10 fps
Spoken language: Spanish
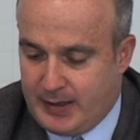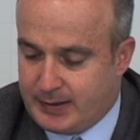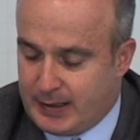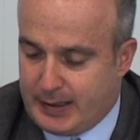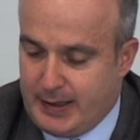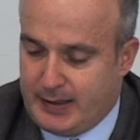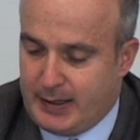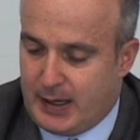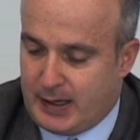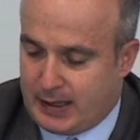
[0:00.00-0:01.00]
a esta
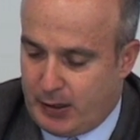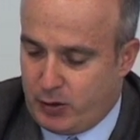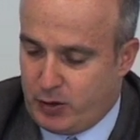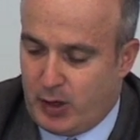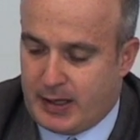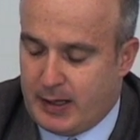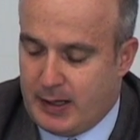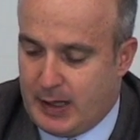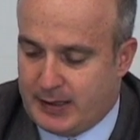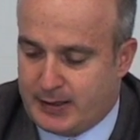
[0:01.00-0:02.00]
crítica creo yo hay
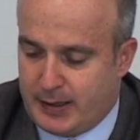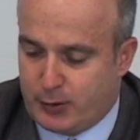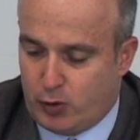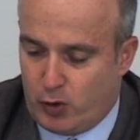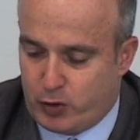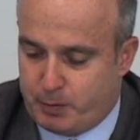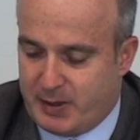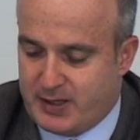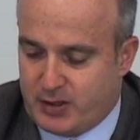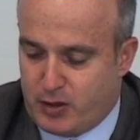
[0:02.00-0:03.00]
que hacer dos
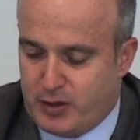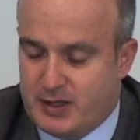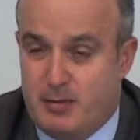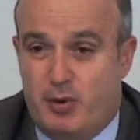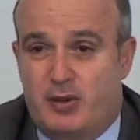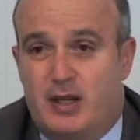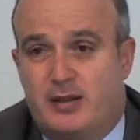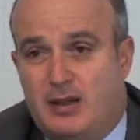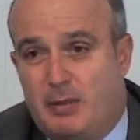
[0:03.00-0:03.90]
precisiones importantes.